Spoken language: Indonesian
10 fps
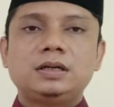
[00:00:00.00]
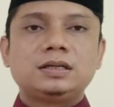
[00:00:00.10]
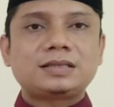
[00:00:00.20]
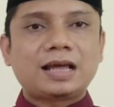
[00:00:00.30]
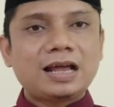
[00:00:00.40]

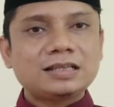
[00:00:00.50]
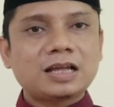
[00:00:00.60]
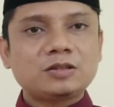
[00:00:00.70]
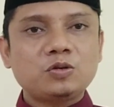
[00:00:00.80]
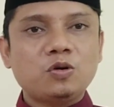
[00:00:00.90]
Salah
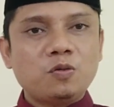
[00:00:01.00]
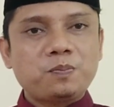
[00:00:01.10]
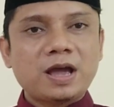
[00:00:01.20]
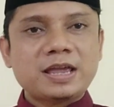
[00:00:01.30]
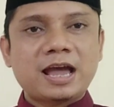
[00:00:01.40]
satu
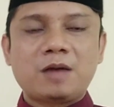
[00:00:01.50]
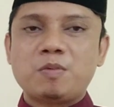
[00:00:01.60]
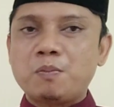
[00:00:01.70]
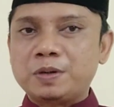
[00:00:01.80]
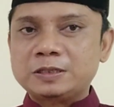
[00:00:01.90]
upaya
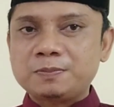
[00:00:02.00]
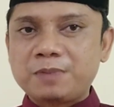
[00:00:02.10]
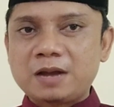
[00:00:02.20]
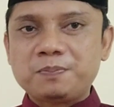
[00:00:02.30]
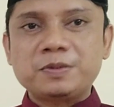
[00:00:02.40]

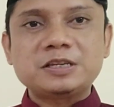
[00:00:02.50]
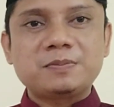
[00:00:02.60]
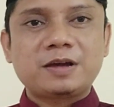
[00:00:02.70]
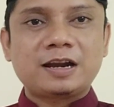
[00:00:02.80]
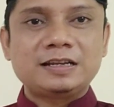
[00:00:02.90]
mempercepat
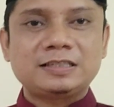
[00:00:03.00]
penyebaran